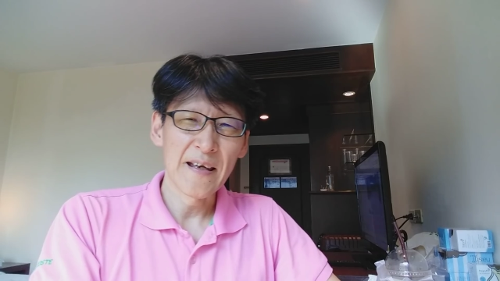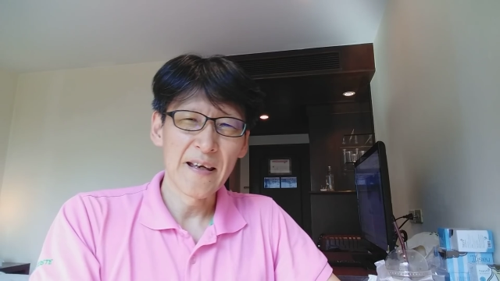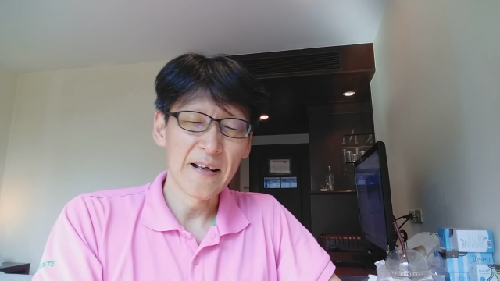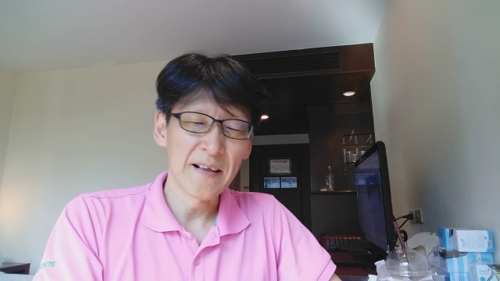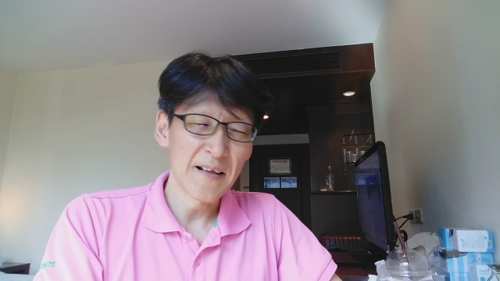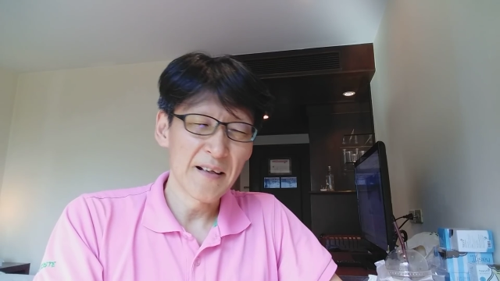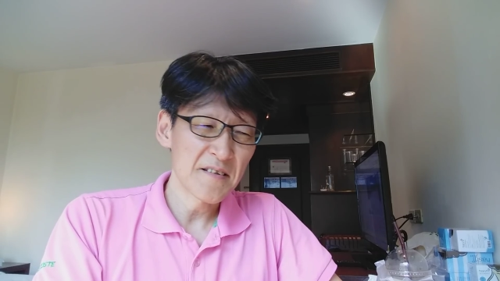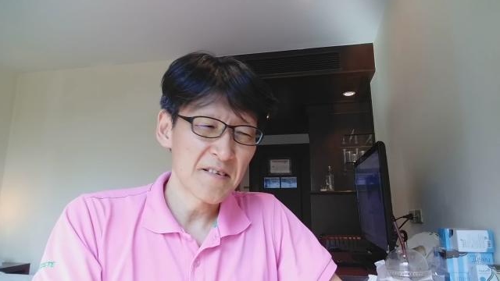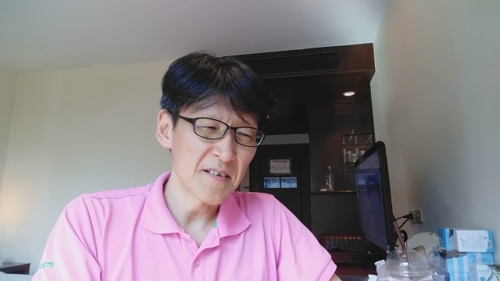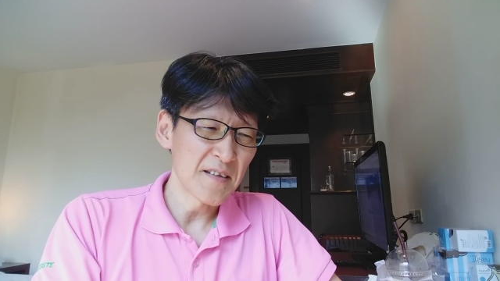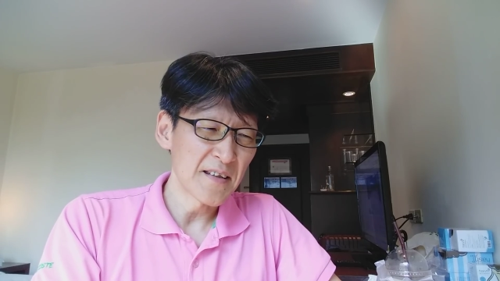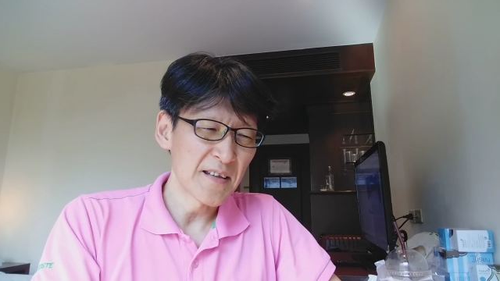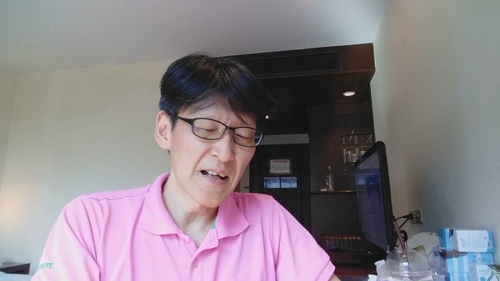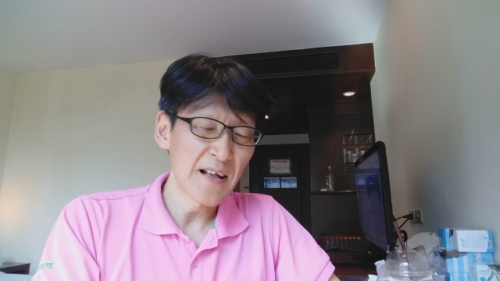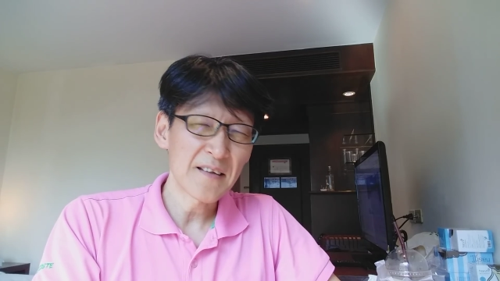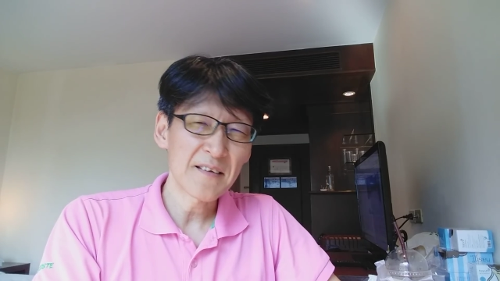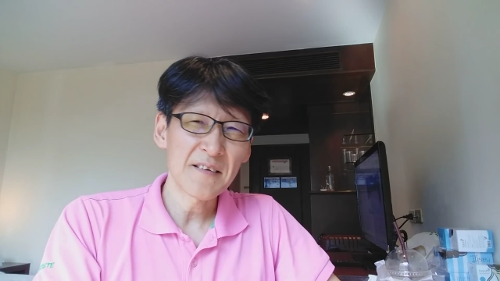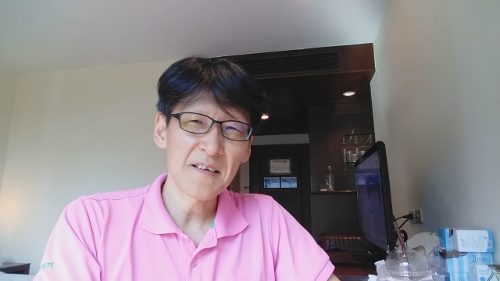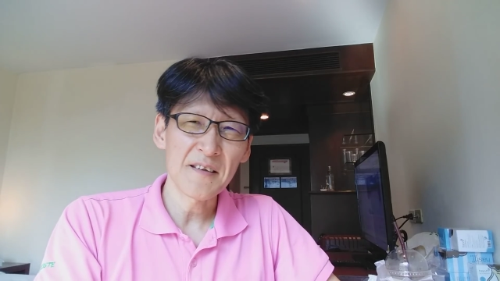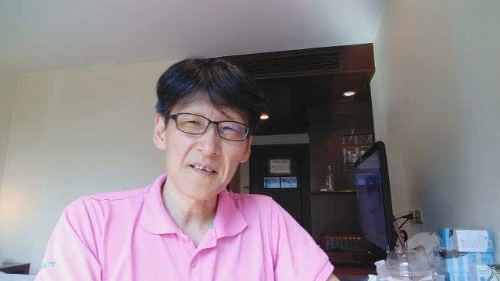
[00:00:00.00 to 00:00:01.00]
話に
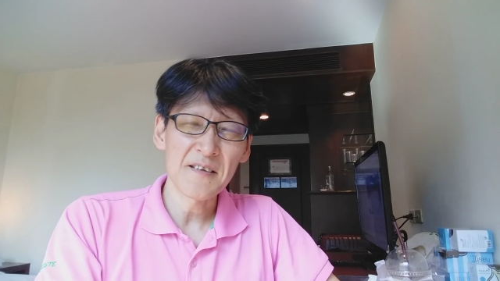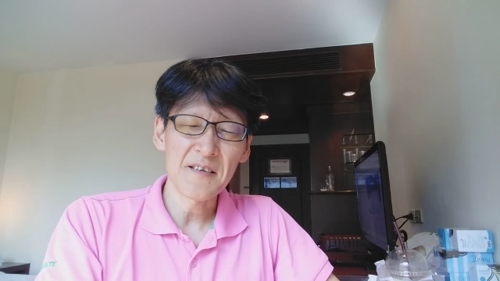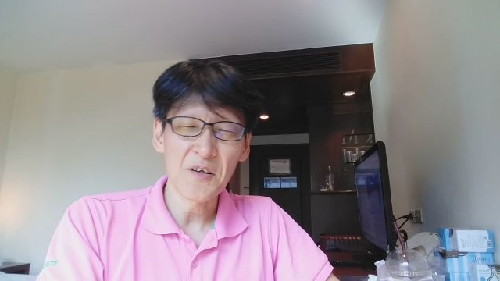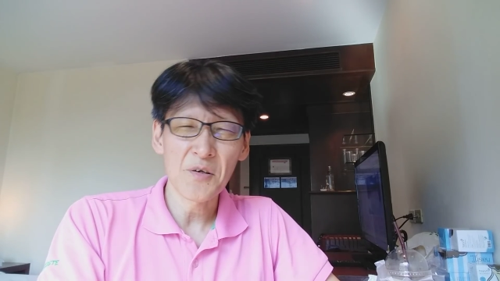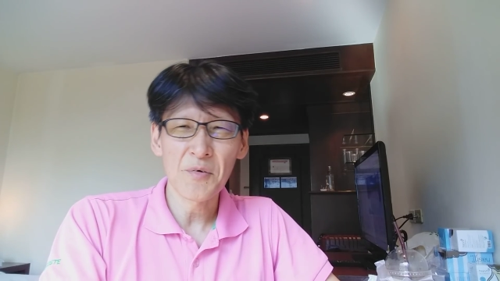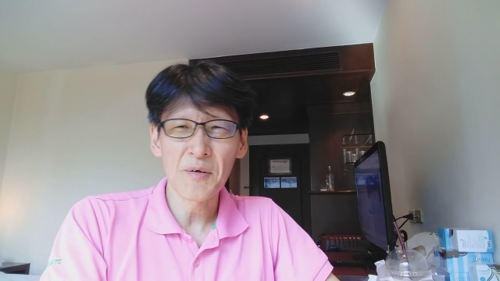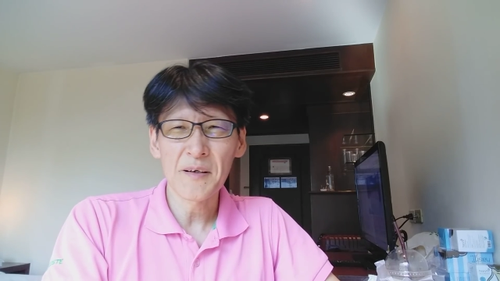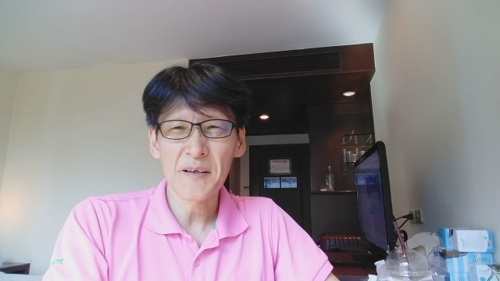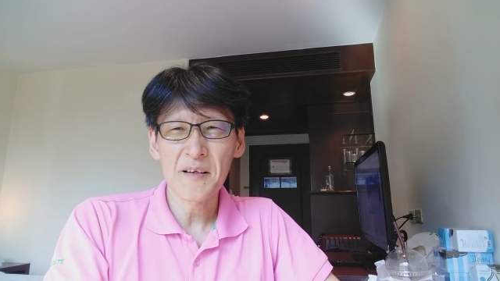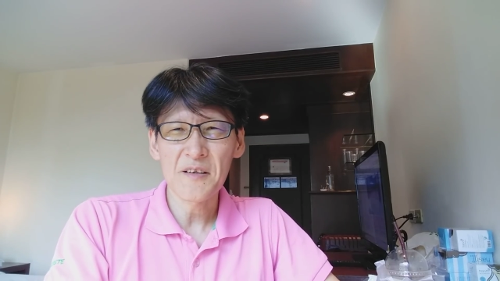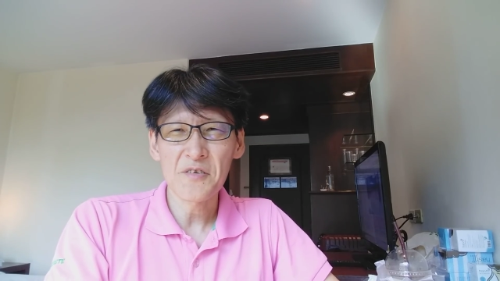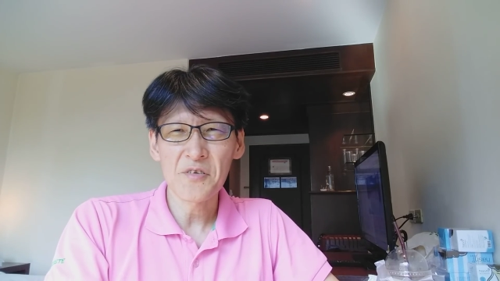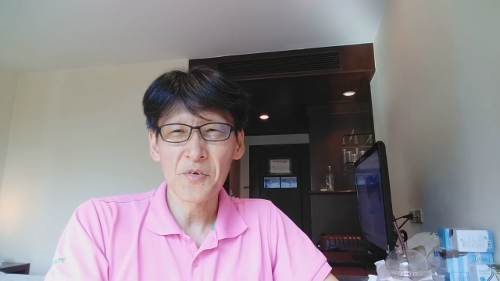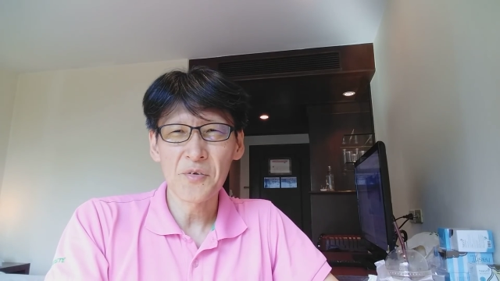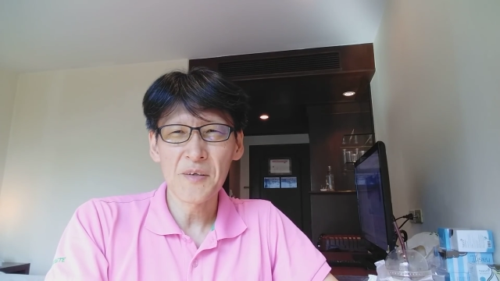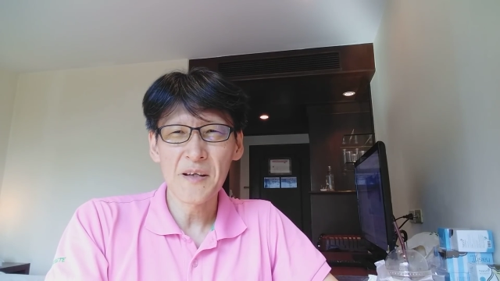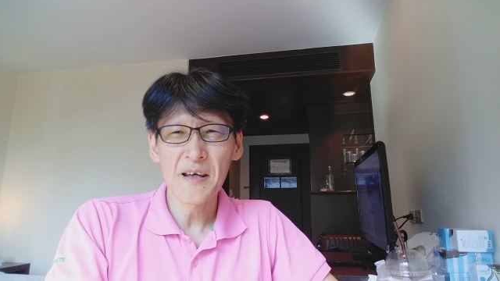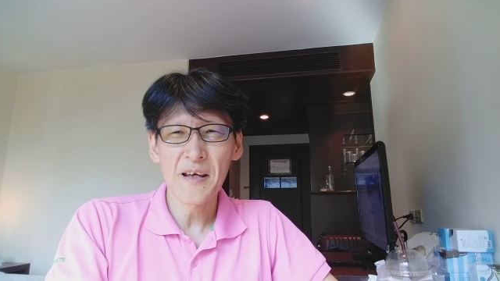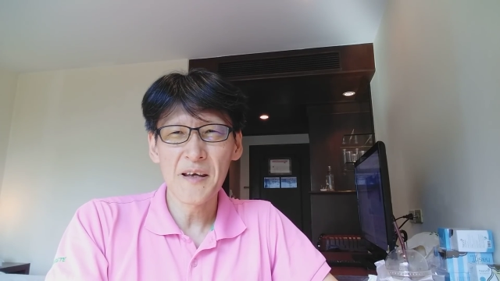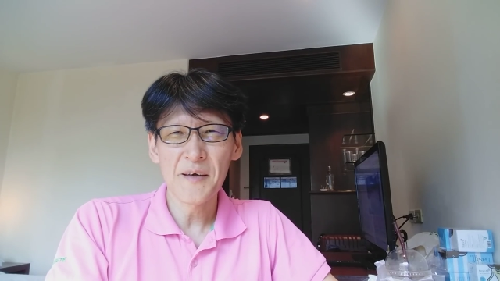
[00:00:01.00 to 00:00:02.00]
なってきてるわけです
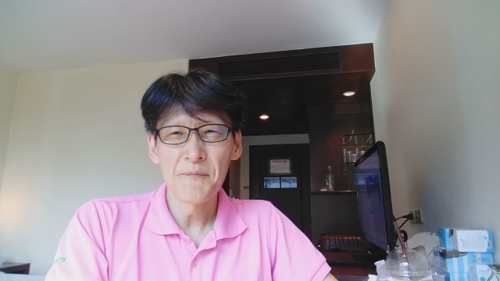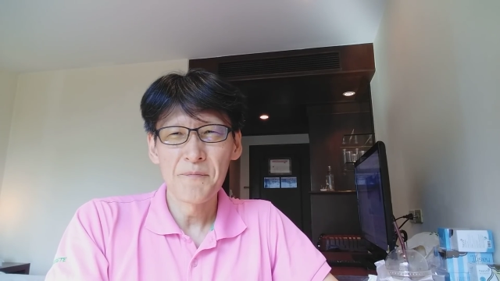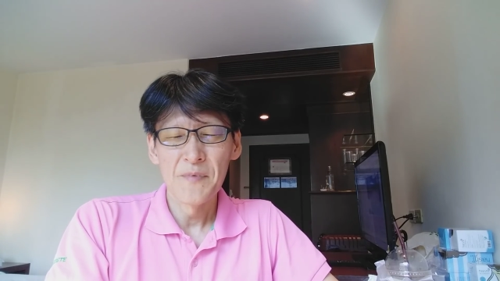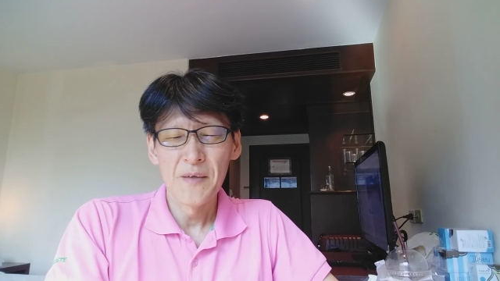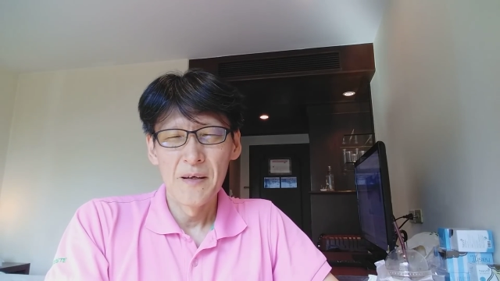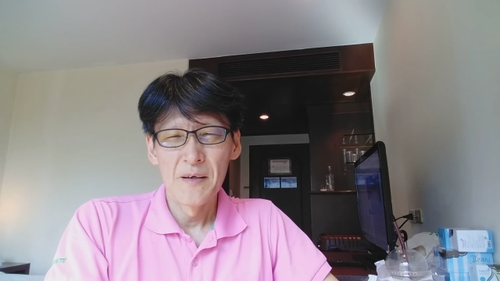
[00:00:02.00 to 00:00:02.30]
よね。